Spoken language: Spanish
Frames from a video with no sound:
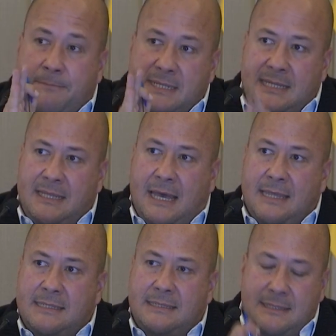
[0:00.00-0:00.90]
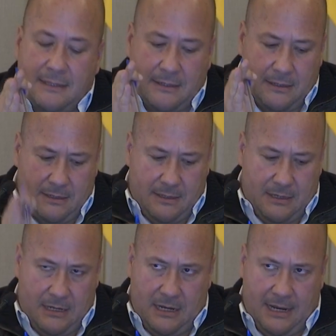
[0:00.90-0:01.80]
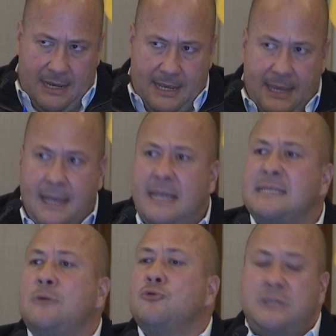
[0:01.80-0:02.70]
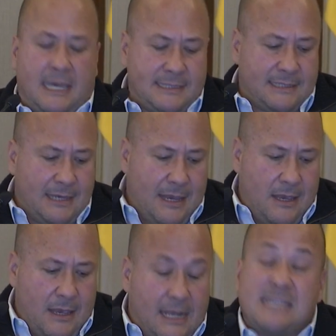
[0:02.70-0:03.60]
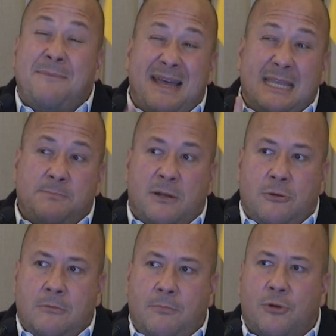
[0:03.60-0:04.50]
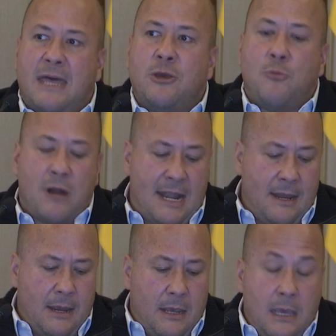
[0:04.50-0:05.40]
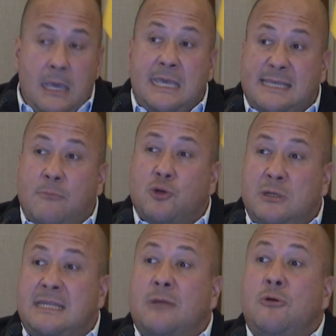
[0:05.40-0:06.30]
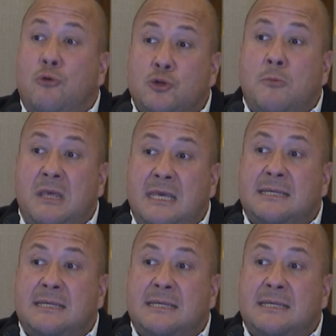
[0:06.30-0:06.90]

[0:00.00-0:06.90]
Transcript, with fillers: presentadas eh, las denuncias, las demandas, perdón, por daño moral y estamos solicitando incluso medidas